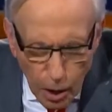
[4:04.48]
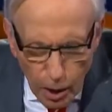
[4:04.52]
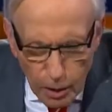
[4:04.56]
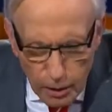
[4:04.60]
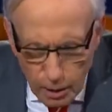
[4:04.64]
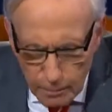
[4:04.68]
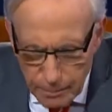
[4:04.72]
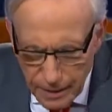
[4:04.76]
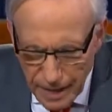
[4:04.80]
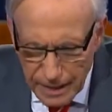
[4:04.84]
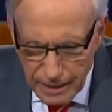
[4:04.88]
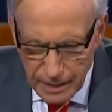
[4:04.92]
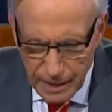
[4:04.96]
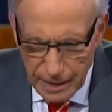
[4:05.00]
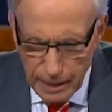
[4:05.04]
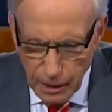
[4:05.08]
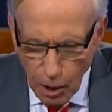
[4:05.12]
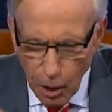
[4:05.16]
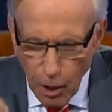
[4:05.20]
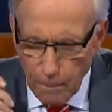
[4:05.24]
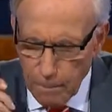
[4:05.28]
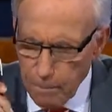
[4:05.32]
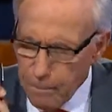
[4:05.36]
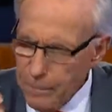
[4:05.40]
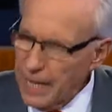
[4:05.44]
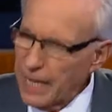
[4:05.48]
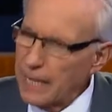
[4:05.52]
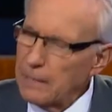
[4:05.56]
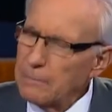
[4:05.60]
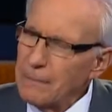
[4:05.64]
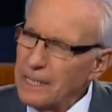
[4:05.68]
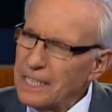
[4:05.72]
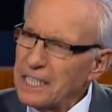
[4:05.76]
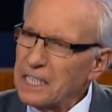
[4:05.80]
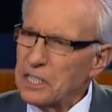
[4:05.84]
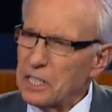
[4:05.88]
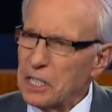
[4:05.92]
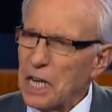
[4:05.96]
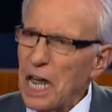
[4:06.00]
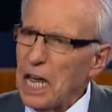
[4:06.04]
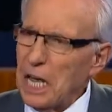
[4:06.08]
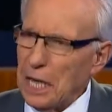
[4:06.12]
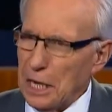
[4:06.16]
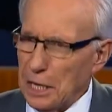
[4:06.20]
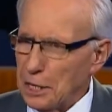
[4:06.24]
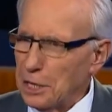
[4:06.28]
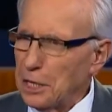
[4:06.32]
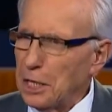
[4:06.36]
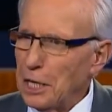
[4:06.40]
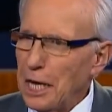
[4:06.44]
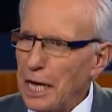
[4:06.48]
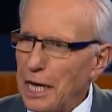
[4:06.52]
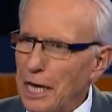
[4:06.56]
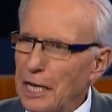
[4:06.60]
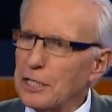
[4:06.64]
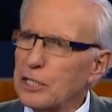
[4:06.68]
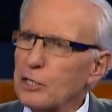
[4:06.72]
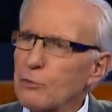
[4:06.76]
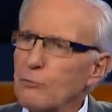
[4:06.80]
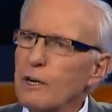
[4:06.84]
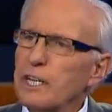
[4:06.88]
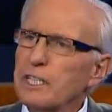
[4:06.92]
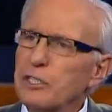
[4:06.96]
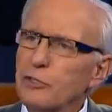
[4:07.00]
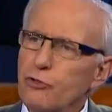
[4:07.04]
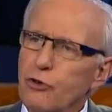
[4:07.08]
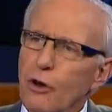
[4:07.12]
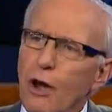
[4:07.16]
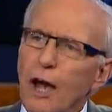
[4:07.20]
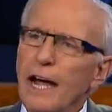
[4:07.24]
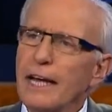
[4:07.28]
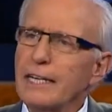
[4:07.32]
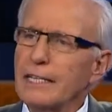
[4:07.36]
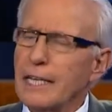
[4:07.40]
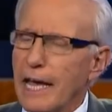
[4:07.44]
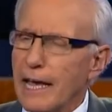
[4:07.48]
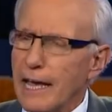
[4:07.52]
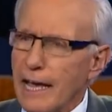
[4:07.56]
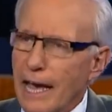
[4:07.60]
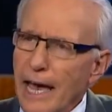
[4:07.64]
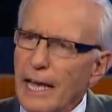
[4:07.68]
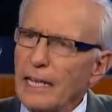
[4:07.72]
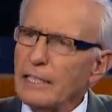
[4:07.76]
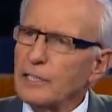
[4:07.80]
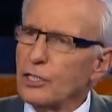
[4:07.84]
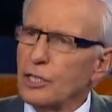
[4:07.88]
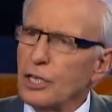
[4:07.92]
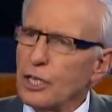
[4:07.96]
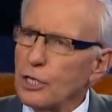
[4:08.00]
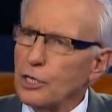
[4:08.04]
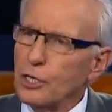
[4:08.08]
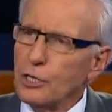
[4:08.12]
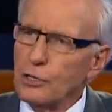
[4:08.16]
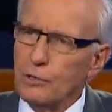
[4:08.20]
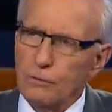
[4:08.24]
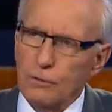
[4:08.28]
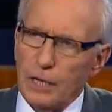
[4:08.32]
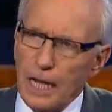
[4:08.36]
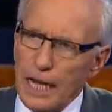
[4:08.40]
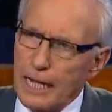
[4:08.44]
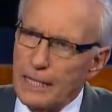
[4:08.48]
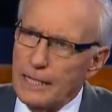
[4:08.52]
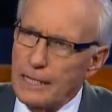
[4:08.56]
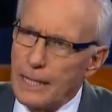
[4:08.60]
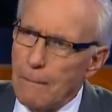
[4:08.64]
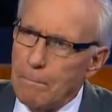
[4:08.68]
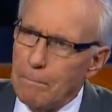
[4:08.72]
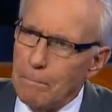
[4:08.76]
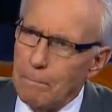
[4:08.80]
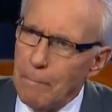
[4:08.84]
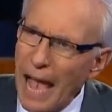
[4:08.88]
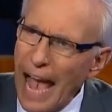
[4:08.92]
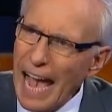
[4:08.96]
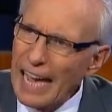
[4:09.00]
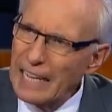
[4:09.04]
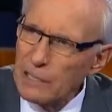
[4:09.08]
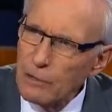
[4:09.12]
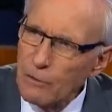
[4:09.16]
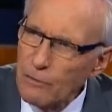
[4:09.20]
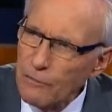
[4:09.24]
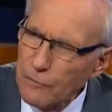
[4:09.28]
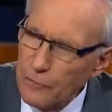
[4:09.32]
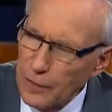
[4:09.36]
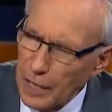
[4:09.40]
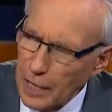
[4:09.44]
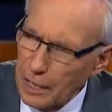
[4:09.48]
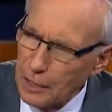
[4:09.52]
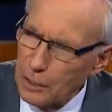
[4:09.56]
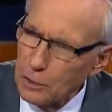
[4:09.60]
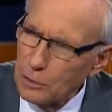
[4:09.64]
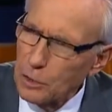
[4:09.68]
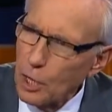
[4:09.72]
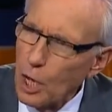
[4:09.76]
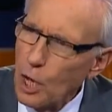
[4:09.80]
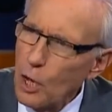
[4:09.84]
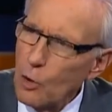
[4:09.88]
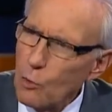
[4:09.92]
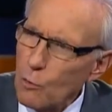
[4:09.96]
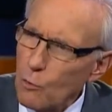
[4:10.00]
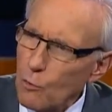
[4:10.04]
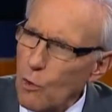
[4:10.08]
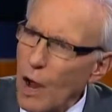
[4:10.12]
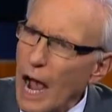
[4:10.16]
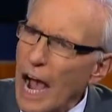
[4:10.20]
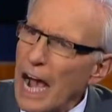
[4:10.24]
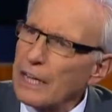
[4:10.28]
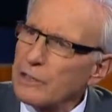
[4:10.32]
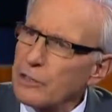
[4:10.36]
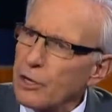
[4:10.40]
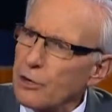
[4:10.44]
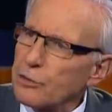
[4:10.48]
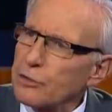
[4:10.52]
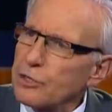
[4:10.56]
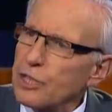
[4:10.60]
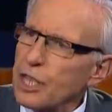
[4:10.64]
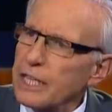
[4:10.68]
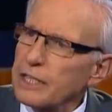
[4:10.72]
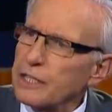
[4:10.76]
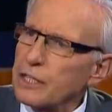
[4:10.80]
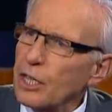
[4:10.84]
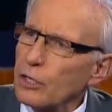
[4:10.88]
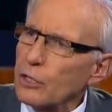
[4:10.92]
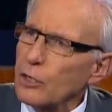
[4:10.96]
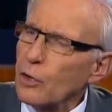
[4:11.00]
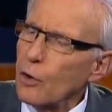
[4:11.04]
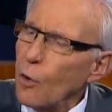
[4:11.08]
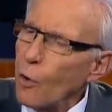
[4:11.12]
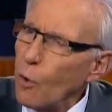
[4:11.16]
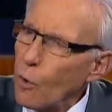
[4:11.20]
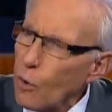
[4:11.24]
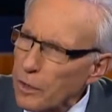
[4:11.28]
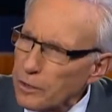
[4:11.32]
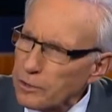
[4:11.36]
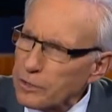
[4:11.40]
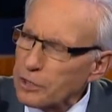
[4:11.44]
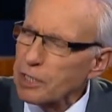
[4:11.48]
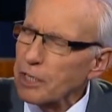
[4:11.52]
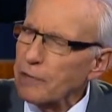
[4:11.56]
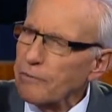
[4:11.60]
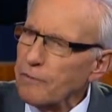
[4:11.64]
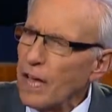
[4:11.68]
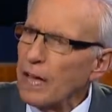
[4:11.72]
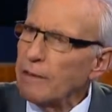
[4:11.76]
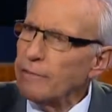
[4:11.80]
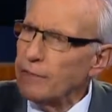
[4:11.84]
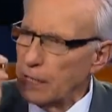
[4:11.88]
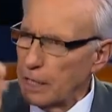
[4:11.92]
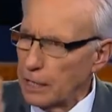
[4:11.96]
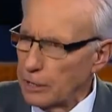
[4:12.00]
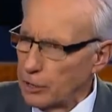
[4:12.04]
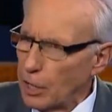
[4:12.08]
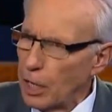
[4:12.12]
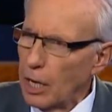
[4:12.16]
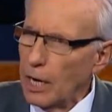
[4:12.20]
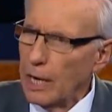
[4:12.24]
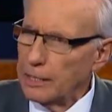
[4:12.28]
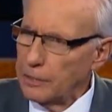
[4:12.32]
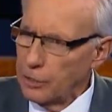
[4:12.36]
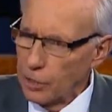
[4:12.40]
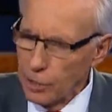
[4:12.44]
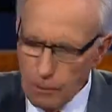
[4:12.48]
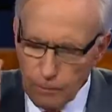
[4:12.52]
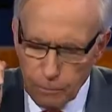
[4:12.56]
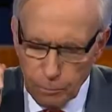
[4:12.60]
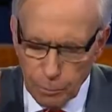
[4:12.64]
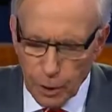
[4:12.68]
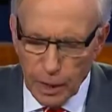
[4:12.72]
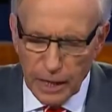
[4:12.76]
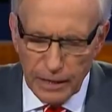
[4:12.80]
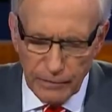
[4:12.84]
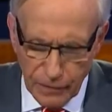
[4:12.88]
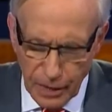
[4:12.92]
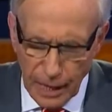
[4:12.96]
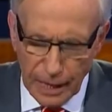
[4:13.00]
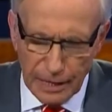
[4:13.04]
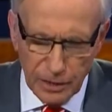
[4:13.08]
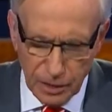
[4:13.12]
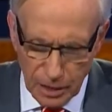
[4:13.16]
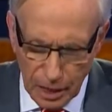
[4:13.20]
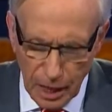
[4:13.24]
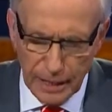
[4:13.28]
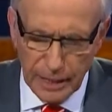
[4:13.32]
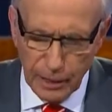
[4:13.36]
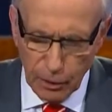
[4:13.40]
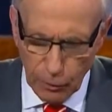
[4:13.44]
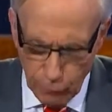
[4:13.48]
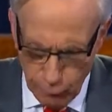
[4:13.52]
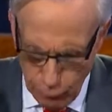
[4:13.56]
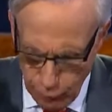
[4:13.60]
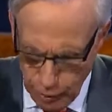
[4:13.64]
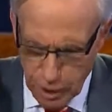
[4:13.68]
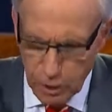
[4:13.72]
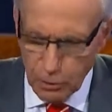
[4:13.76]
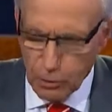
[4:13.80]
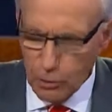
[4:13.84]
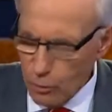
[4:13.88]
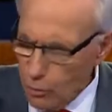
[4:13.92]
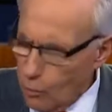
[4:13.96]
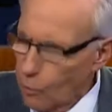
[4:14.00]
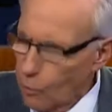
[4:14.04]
большой нашей ошибке, когда мы сражаемся на поле битвы. Да, именно о ней, а не о небесном суде. Вы считаете, что это место как